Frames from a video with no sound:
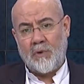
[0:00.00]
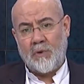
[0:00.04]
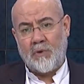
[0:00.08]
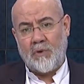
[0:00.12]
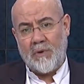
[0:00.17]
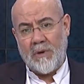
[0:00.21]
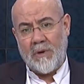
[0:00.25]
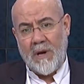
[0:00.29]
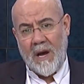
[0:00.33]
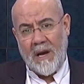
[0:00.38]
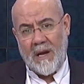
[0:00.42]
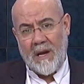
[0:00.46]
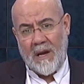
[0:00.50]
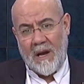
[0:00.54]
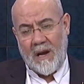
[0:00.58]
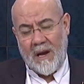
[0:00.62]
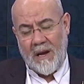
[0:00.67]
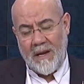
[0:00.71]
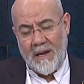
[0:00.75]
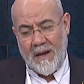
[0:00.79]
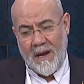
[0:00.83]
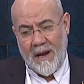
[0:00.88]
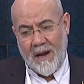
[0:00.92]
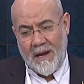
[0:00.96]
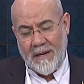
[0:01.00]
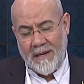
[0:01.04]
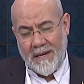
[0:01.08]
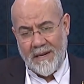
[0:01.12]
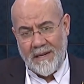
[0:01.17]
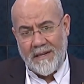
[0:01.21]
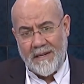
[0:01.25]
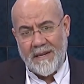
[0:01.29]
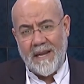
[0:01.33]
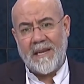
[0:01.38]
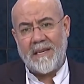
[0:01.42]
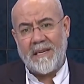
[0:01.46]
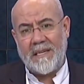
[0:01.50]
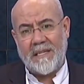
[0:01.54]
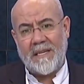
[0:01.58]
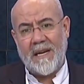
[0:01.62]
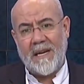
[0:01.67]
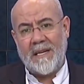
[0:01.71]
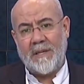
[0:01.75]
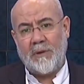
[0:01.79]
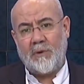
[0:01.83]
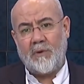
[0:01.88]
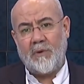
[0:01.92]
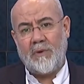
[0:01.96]
Günah hayalinde
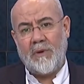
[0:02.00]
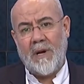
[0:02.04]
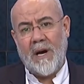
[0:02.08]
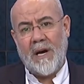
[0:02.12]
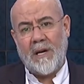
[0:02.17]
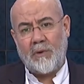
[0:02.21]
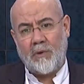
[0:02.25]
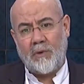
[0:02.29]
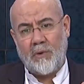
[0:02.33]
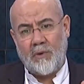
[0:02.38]
iken, günah